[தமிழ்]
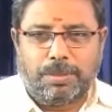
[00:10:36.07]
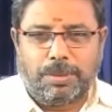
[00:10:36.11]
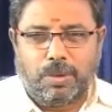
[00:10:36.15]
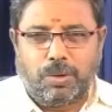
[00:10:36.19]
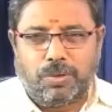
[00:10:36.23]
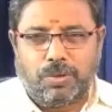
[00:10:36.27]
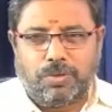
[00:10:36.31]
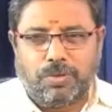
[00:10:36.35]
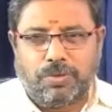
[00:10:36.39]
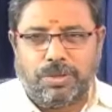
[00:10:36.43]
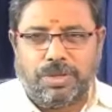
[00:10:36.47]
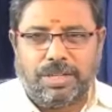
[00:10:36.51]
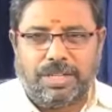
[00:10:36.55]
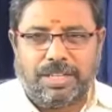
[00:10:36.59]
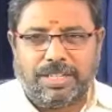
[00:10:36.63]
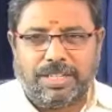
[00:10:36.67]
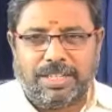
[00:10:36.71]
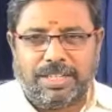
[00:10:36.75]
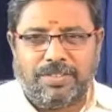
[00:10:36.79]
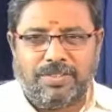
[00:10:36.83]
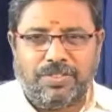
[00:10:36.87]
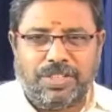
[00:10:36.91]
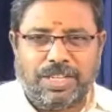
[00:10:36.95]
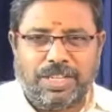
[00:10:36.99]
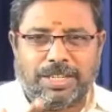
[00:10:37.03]

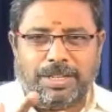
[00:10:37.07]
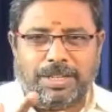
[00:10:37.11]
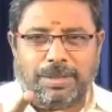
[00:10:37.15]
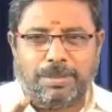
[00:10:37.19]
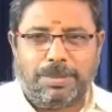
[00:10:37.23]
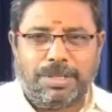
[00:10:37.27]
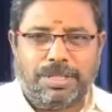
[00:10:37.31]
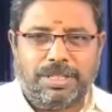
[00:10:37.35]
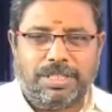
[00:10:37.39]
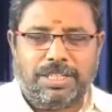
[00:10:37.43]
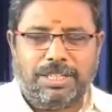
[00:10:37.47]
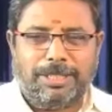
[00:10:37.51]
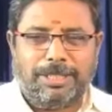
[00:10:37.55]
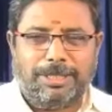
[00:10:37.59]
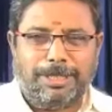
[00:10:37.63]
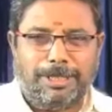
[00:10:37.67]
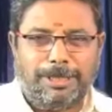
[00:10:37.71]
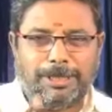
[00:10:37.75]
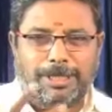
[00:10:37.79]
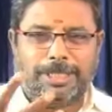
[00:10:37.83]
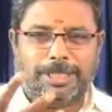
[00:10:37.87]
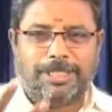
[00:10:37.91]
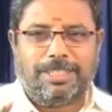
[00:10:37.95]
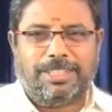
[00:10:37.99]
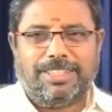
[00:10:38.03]
பவர்ஃபுல்லான வேகமான
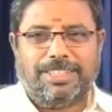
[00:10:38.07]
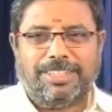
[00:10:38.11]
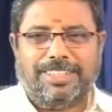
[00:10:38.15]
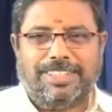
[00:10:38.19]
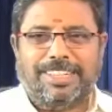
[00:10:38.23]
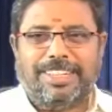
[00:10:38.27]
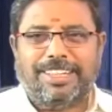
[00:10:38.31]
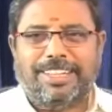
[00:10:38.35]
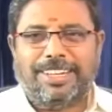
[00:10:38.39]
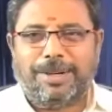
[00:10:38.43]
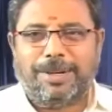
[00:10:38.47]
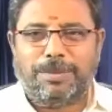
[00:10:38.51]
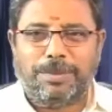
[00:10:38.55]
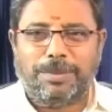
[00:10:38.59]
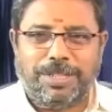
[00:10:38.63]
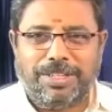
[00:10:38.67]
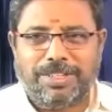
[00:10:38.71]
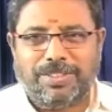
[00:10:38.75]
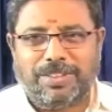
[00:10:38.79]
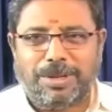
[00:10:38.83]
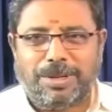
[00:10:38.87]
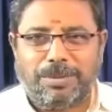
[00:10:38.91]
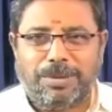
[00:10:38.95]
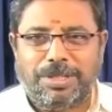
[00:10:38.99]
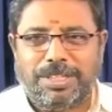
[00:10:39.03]
டென்ஷனான அப்படி
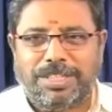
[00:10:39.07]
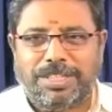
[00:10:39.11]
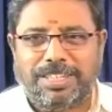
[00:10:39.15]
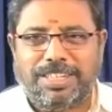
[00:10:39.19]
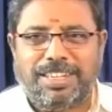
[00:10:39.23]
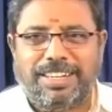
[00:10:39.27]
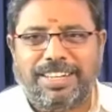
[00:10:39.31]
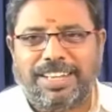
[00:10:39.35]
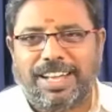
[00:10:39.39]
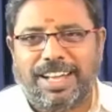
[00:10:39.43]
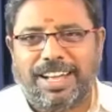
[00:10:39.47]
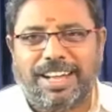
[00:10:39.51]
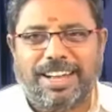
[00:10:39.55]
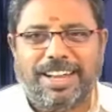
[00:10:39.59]
அப்படி இருக்கு இல்லையா